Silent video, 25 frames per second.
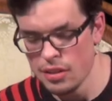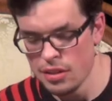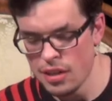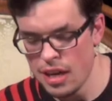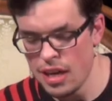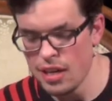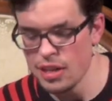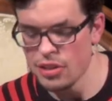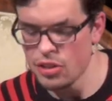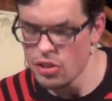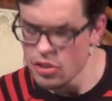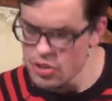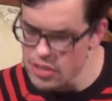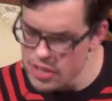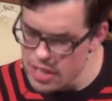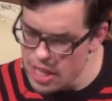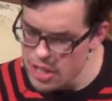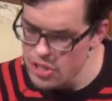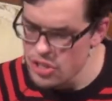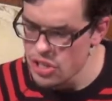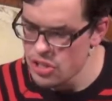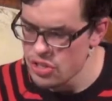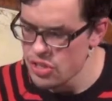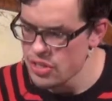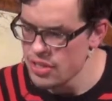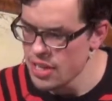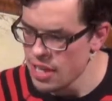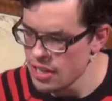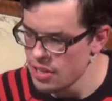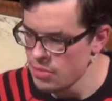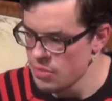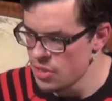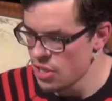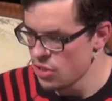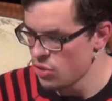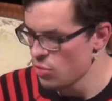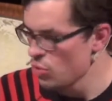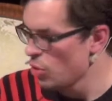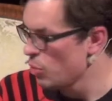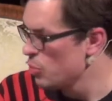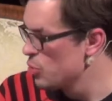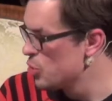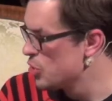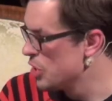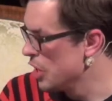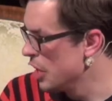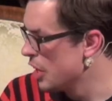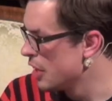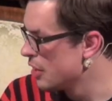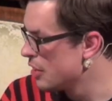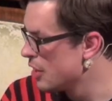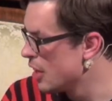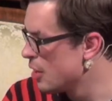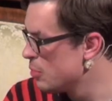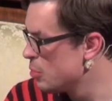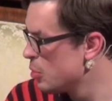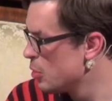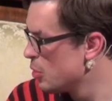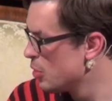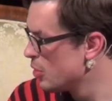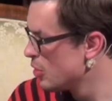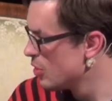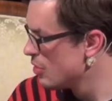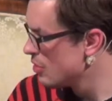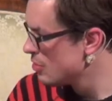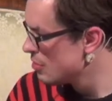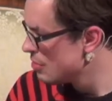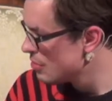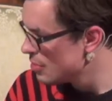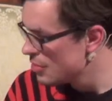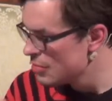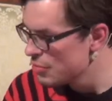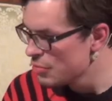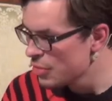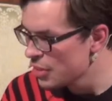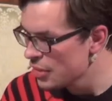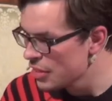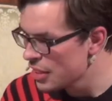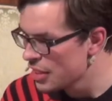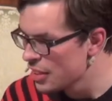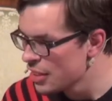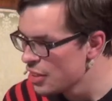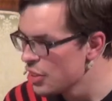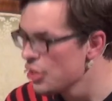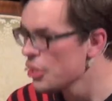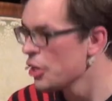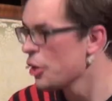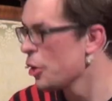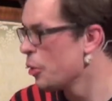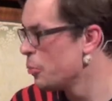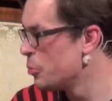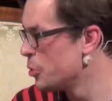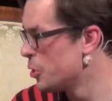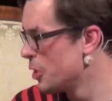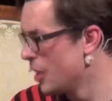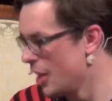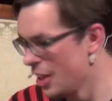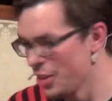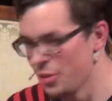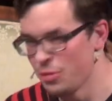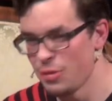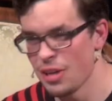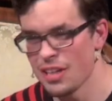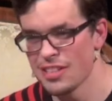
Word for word: Ale to oznacza, że zanim zaczął robić teatr, albo gdy nie robi teatru.